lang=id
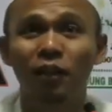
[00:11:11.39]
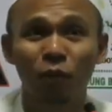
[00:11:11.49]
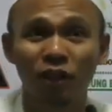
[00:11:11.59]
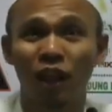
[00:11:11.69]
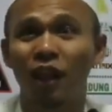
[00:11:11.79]

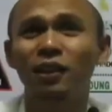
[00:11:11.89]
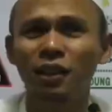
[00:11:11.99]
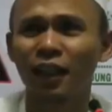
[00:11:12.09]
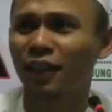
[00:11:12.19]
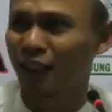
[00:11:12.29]

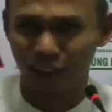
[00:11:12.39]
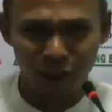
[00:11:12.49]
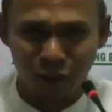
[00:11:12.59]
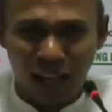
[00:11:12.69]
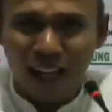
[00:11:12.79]
Masyarakat datang
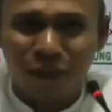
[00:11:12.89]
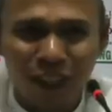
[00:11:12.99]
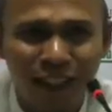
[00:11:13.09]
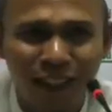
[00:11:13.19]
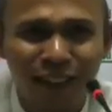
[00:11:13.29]
datang doraka
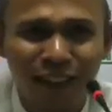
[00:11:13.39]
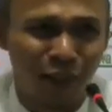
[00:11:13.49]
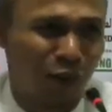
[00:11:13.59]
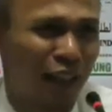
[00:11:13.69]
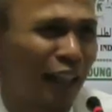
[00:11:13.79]
kan?
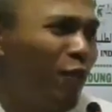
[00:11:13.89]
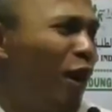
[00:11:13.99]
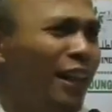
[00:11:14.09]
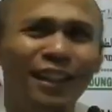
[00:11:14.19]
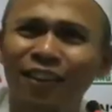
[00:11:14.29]
dia orang lain
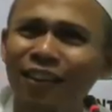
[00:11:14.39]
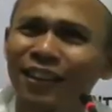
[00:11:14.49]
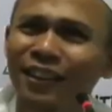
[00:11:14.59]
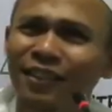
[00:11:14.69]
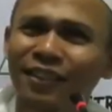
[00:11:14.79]
wali
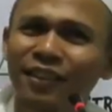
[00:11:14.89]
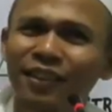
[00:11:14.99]
kok gitu.